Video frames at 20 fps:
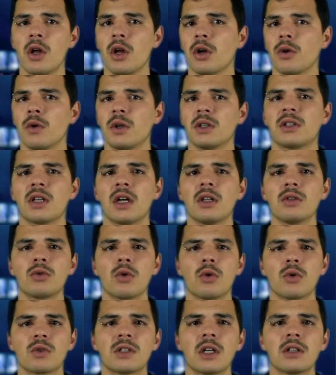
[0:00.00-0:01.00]
No entanto,
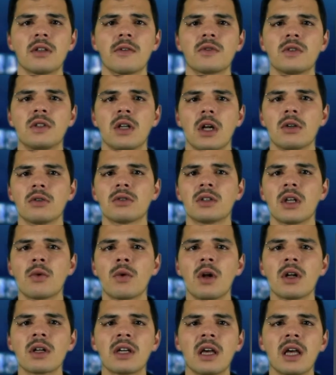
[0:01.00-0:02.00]
o site oficial não tem
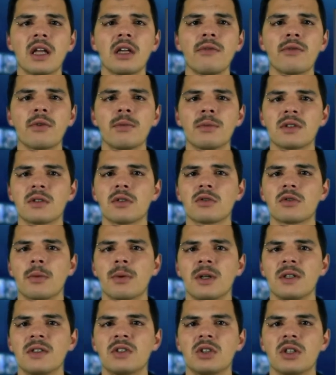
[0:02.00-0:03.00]
qualquer informação sobre
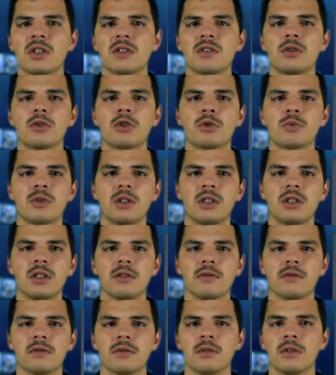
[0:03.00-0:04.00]
a existência do
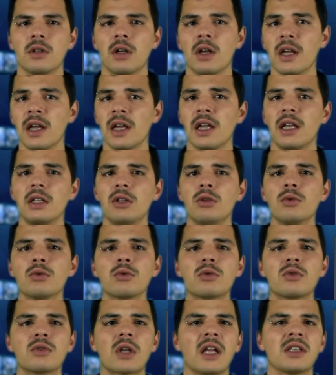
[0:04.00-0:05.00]
dispositivo, e nenhum
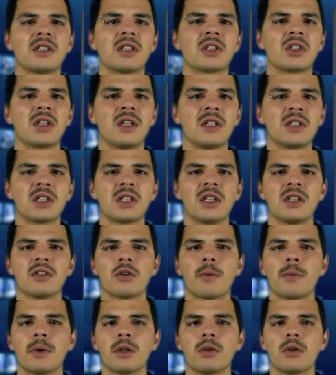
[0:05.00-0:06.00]
dos sites das três grandes
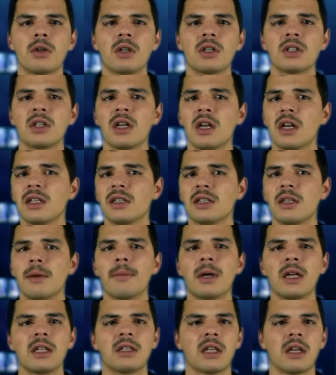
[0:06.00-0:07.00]
operadoras
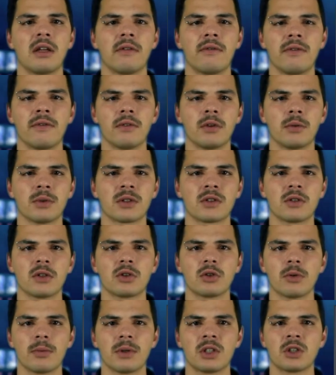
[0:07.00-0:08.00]
também tem informações
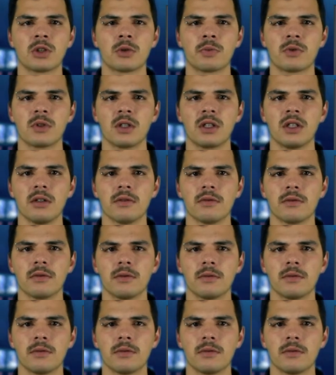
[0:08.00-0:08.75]
sobre este dispositivo.